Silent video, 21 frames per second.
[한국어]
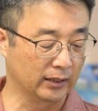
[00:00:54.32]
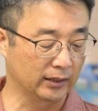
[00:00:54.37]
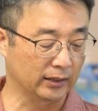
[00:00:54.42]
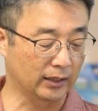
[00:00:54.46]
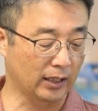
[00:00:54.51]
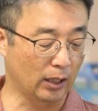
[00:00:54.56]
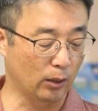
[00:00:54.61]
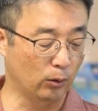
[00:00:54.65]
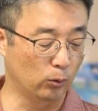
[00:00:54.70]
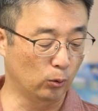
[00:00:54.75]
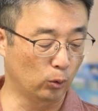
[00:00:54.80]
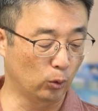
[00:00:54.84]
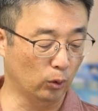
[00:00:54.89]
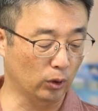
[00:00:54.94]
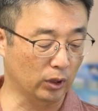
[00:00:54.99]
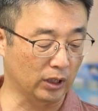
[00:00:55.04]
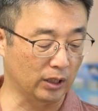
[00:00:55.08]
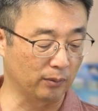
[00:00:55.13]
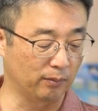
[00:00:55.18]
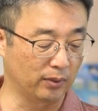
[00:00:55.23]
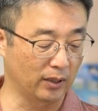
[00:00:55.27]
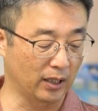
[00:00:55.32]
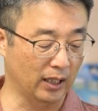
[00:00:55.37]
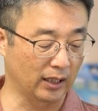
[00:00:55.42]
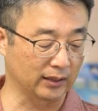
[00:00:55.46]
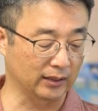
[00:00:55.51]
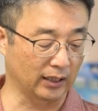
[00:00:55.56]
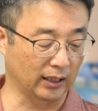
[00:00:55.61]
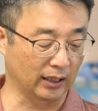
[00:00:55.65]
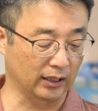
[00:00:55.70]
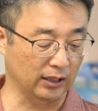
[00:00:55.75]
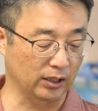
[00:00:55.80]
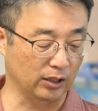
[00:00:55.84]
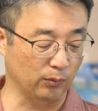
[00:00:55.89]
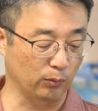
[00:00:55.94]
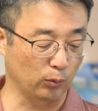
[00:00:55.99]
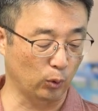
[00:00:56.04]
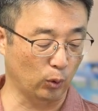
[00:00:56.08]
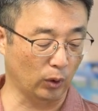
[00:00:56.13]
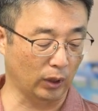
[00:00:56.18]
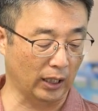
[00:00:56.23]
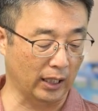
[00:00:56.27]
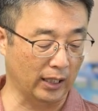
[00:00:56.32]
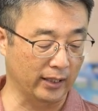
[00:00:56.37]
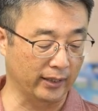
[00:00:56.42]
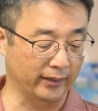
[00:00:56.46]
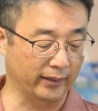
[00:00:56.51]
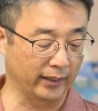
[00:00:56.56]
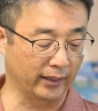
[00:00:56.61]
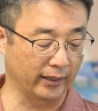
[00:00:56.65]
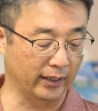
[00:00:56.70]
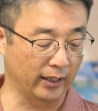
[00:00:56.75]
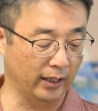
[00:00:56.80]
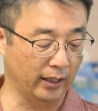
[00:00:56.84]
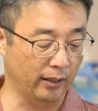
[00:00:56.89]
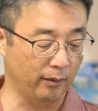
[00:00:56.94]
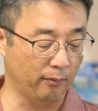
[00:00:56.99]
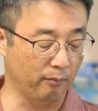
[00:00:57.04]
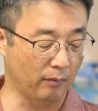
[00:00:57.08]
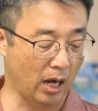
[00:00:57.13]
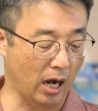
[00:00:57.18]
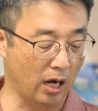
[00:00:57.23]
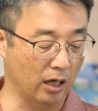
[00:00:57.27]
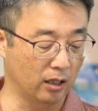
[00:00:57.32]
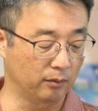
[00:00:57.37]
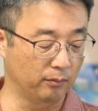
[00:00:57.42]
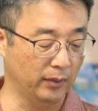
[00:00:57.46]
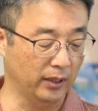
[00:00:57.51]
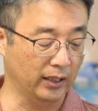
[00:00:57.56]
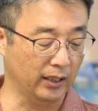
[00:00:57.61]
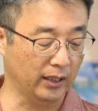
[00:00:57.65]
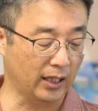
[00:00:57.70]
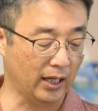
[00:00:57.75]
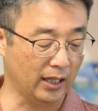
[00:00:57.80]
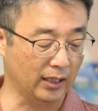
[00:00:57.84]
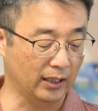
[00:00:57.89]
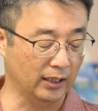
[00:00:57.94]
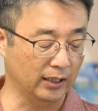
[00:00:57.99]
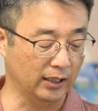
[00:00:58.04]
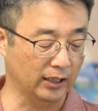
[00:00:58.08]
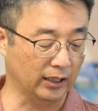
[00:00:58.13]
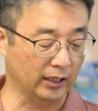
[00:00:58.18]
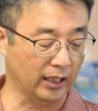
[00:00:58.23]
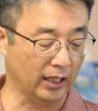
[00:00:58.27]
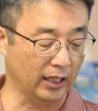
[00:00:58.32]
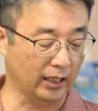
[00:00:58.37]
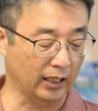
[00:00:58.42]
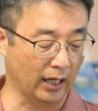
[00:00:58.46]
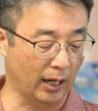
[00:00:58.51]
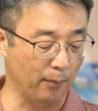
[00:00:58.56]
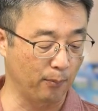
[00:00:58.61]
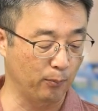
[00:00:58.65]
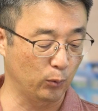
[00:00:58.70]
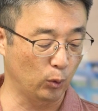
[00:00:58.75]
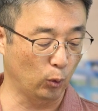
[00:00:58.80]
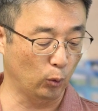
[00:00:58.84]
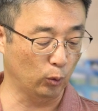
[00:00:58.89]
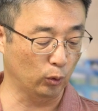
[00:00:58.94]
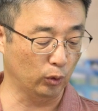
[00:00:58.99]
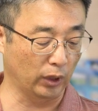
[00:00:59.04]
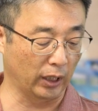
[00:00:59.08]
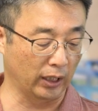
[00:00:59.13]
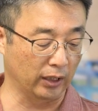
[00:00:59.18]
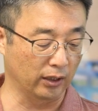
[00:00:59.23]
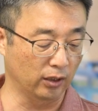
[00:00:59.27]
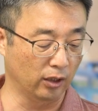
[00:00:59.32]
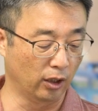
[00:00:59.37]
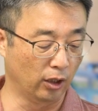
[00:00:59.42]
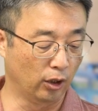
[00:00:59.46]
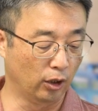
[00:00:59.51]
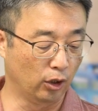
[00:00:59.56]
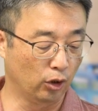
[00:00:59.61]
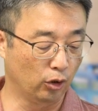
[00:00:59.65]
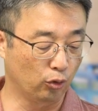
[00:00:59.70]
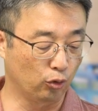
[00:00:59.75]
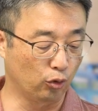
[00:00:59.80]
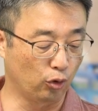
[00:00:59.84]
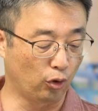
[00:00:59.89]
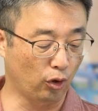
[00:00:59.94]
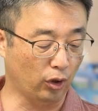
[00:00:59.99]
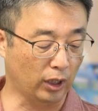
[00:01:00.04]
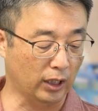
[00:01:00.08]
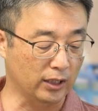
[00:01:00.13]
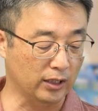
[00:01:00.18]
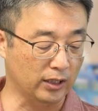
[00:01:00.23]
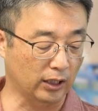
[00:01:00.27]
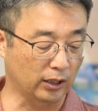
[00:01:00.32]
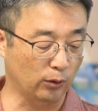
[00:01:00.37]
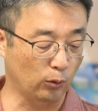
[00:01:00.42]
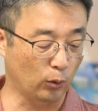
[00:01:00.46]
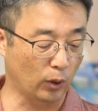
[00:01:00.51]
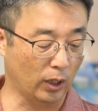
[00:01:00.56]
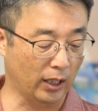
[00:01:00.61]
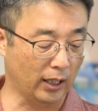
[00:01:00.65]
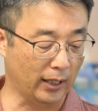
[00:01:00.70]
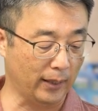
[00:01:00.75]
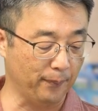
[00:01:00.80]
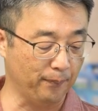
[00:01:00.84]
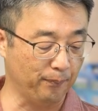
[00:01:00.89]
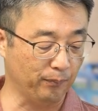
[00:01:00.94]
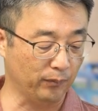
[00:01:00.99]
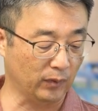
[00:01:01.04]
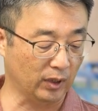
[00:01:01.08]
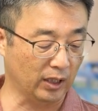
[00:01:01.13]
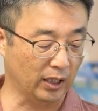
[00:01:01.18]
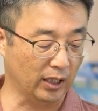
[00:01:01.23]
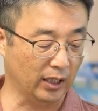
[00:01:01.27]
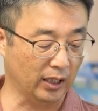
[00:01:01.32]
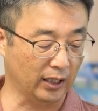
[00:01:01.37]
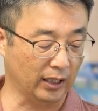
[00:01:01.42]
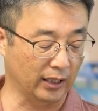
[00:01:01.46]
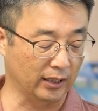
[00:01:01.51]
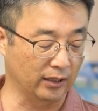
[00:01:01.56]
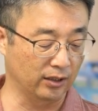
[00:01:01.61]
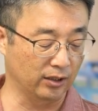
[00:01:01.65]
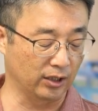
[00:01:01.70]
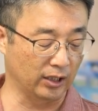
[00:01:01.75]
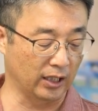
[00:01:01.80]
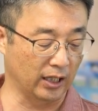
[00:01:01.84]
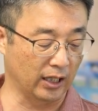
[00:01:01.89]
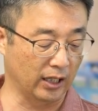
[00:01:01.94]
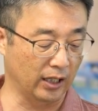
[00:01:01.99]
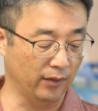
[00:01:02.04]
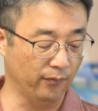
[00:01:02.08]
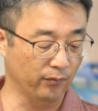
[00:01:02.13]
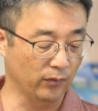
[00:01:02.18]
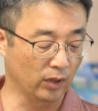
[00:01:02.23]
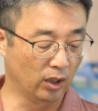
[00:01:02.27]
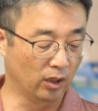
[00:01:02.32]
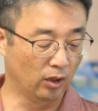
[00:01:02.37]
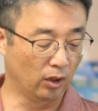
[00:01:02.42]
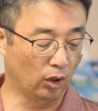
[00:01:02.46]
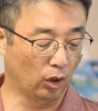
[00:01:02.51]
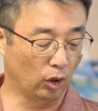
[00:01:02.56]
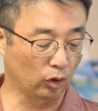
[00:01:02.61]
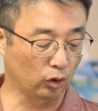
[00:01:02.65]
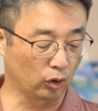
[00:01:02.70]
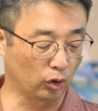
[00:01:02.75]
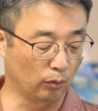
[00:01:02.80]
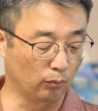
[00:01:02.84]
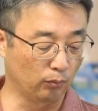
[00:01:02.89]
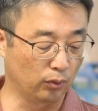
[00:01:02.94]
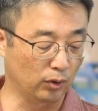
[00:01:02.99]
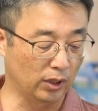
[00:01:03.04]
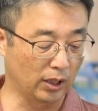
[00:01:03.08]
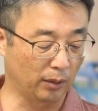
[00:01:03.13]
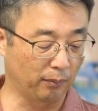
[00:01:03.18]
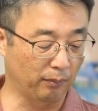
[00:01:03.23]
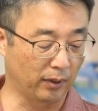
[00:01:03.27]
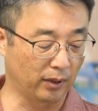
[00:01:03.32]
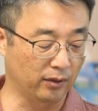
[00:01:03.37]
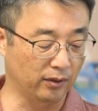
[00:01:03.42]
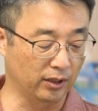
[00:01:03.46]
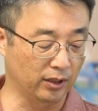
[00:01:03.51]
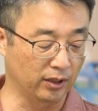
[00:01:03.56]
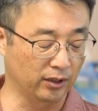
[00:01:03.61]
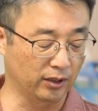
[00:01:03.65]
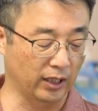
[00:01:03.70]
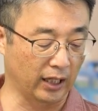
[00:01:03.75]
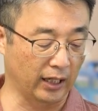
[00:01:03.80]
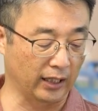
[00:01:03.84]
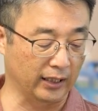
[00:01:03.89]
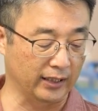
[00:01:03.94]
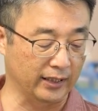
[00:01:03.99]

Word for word: 사울도 기부하 자기 집으로 갈 때에 마음이 하나님께 감동된 유력한 자들과 함께 갔느니라 어떤 불량배는 이르되